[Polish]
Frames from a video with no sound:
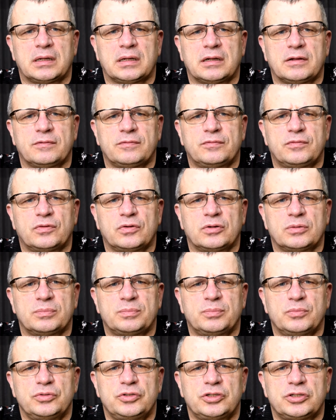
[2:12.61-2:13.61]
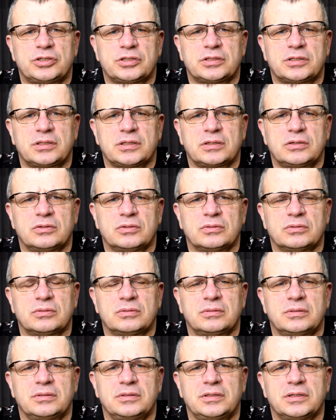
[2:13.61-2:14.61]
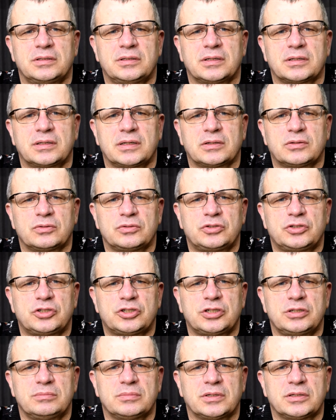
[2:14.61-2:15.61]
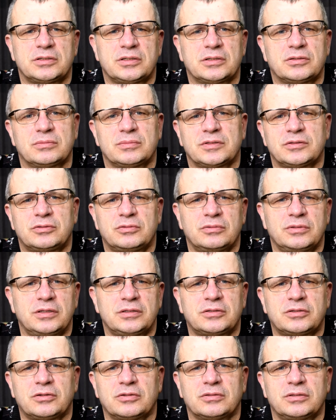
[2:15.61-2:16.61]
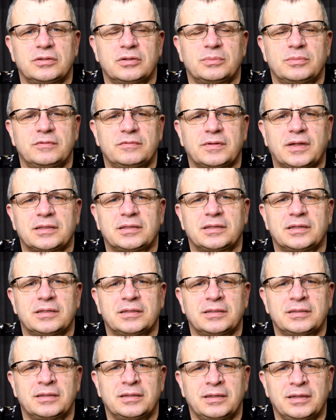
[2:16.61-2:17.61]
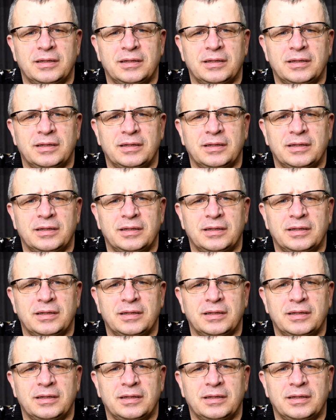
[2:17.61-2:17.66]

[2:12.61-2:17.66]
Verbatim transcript: a WOMP musi się tego jednak jakoś trzymać, natomiast z drugiej strony obywatel